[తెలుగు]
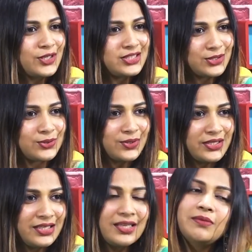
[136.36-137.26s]
ఓవర్
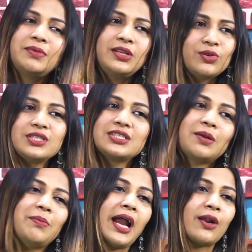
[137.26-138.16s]
చేసుకొని మళ్ళీ వచ్చేస్తా
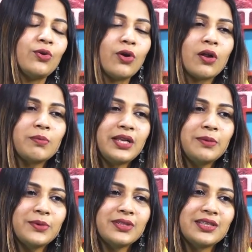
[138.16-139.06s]
బ్యాక్ టు నార్మల్
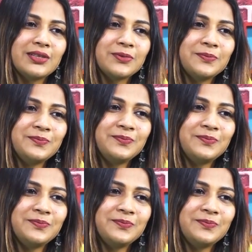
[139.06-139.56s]
అయిపోతా నేను